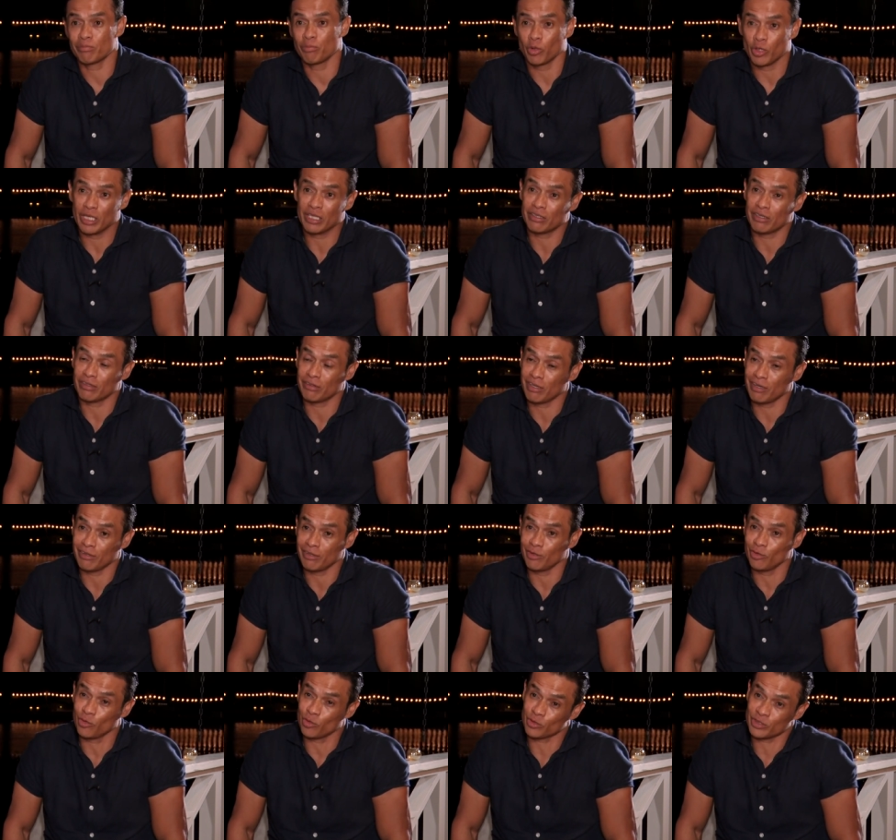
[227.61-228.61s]
voy a tratar
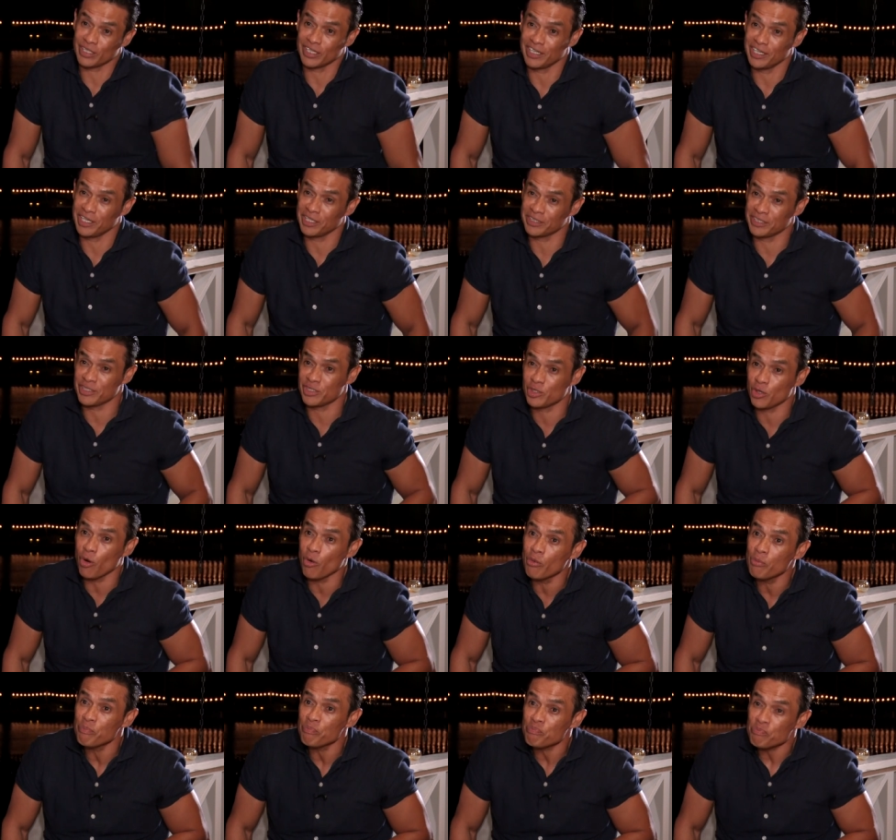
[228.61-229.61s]
de no seguir ese
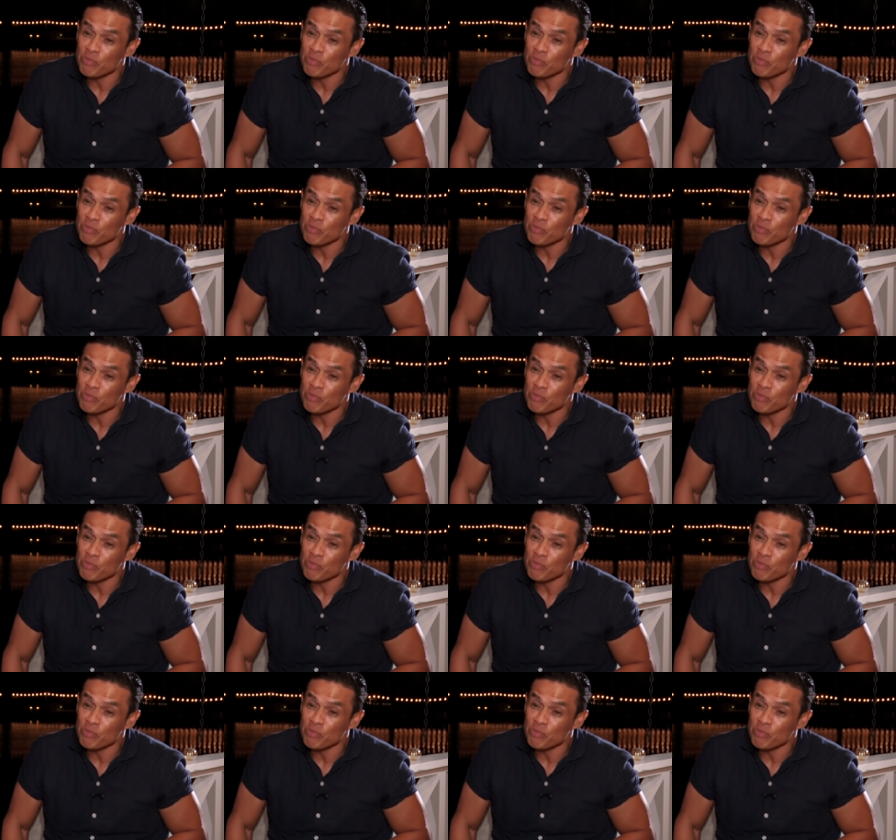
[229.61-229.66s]
show.